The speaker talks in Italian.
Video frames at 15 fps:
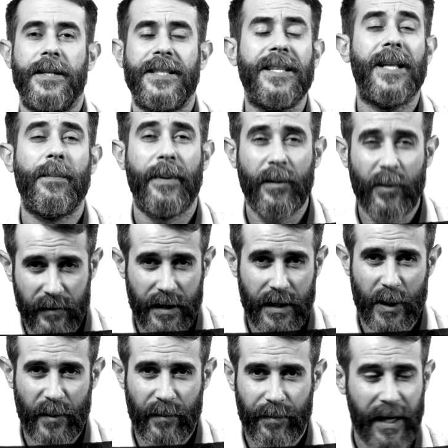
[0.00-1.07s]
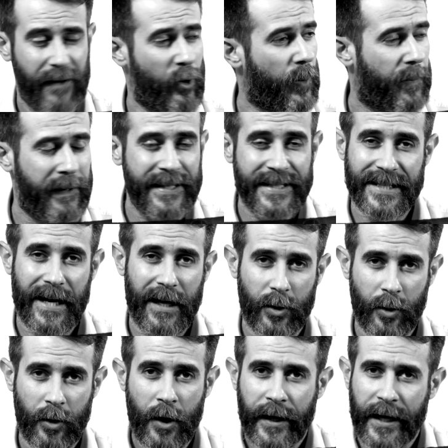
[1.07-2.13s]
Sin dal primo video avevo
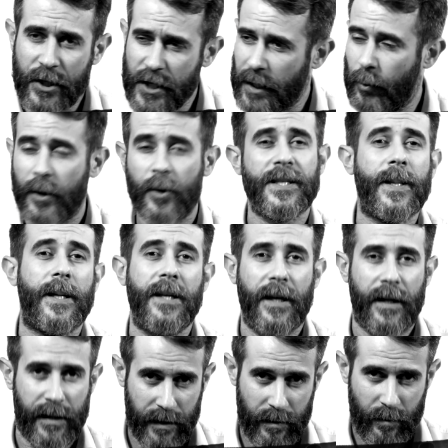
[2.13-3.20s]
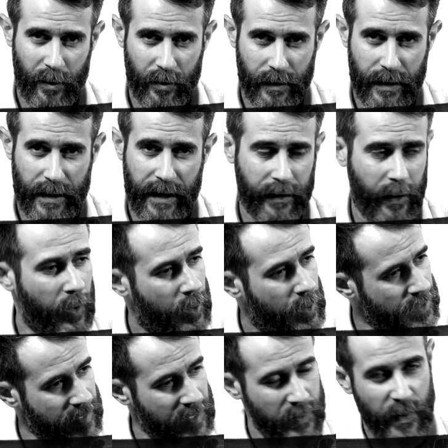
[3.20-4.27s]
pensato che c'era qualcosa da dire nel mondo dell'arte,
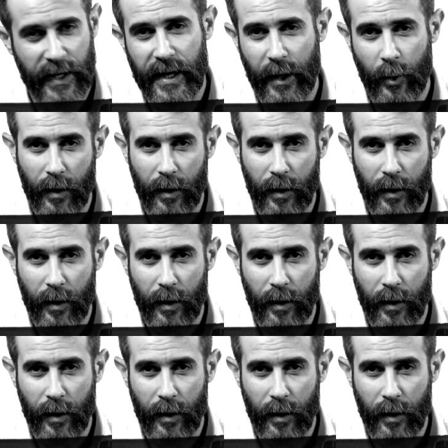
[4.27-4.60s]
qualcosa da spiegare,